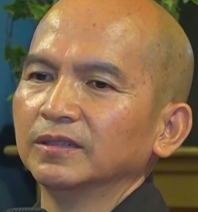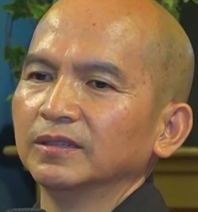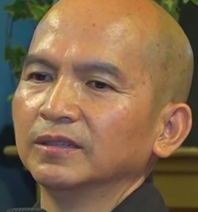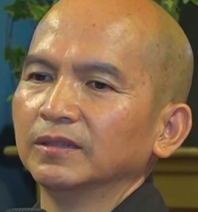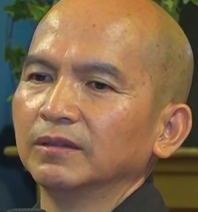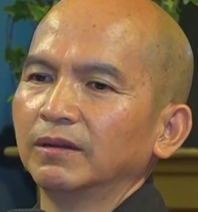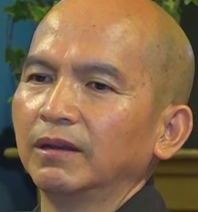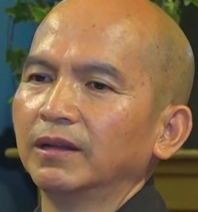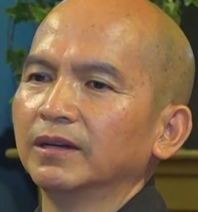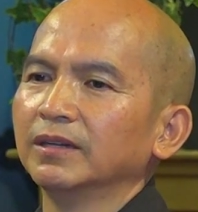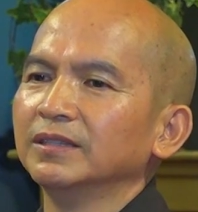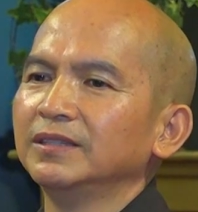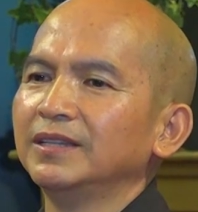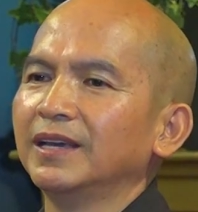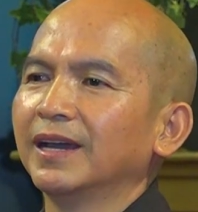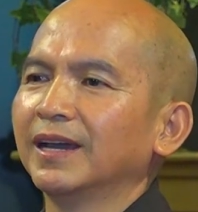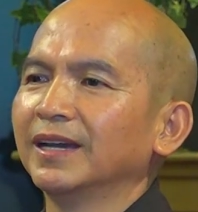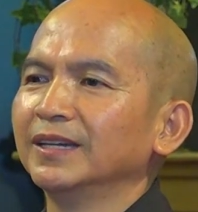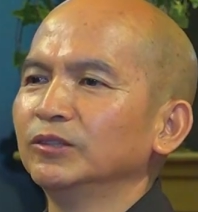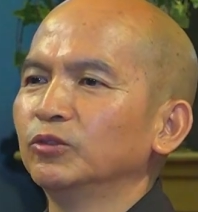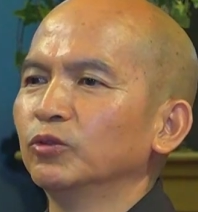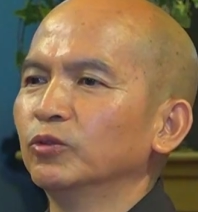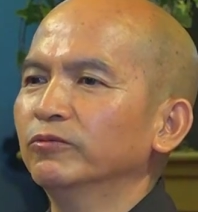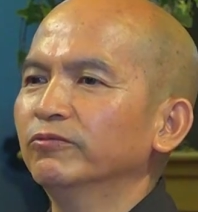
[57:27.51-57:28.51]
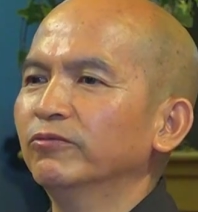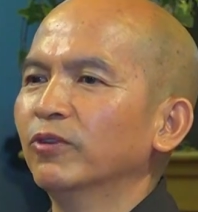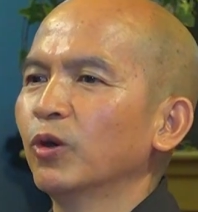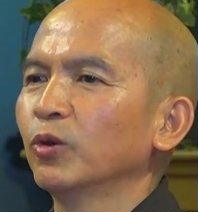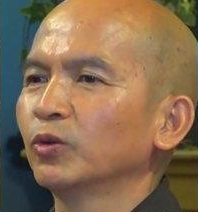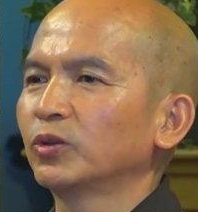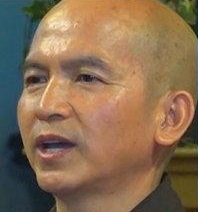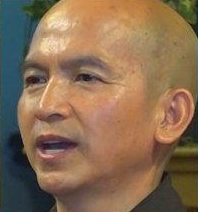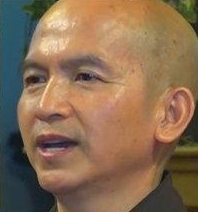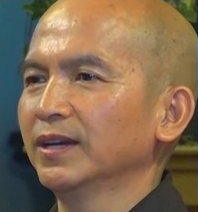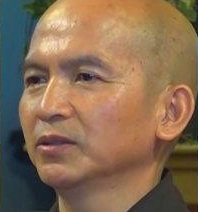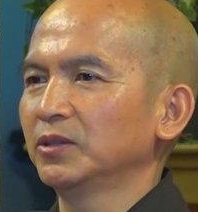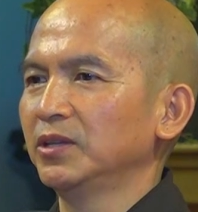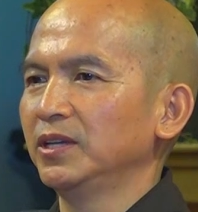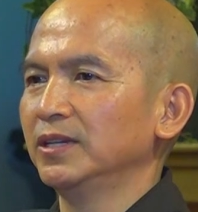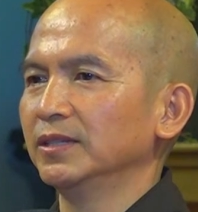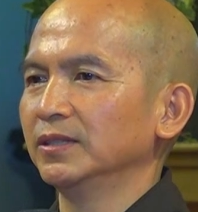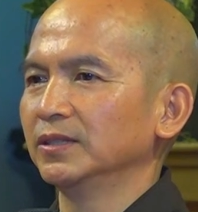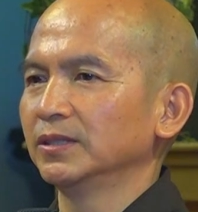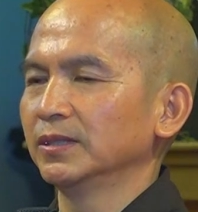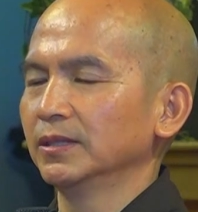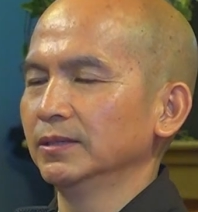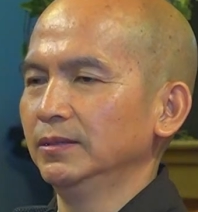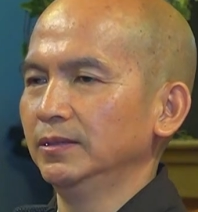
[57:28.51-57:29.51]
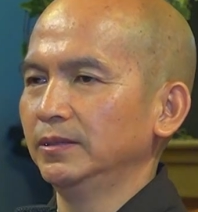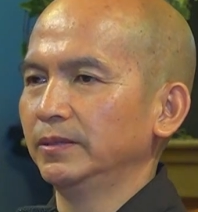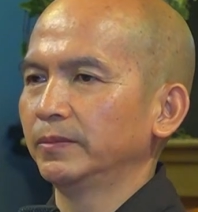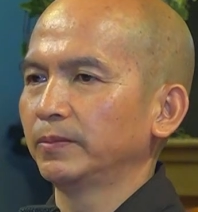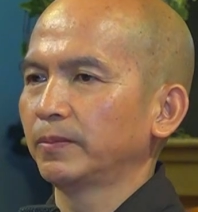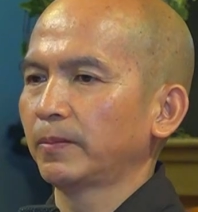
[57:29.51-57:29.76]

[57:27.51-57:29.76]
lời dạy của Vô Tác Thiền Sư.